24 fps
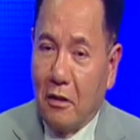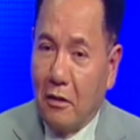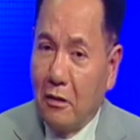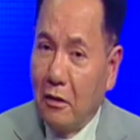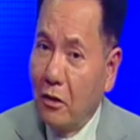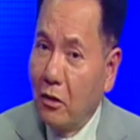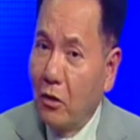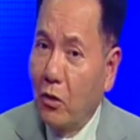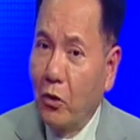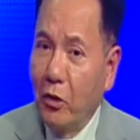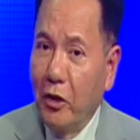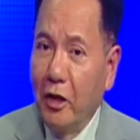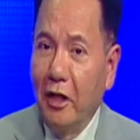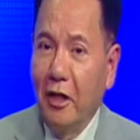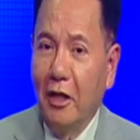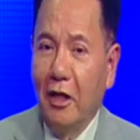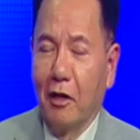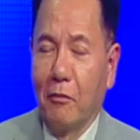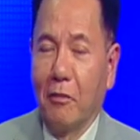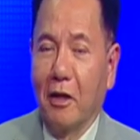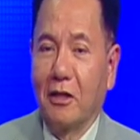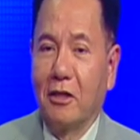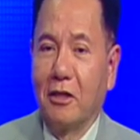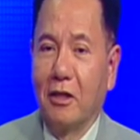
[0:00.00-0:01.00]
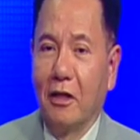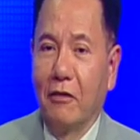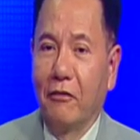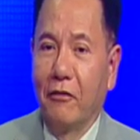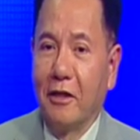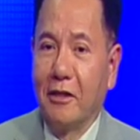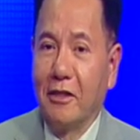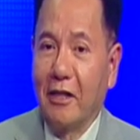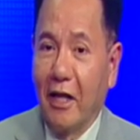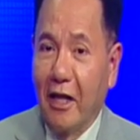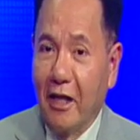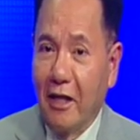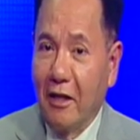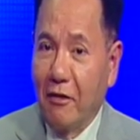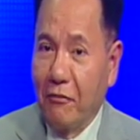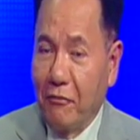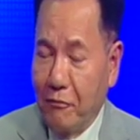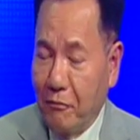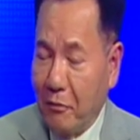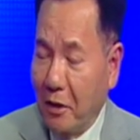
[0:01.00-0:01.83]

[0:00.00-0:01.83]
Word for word: Hương Quy là bác sĩ về gia đình,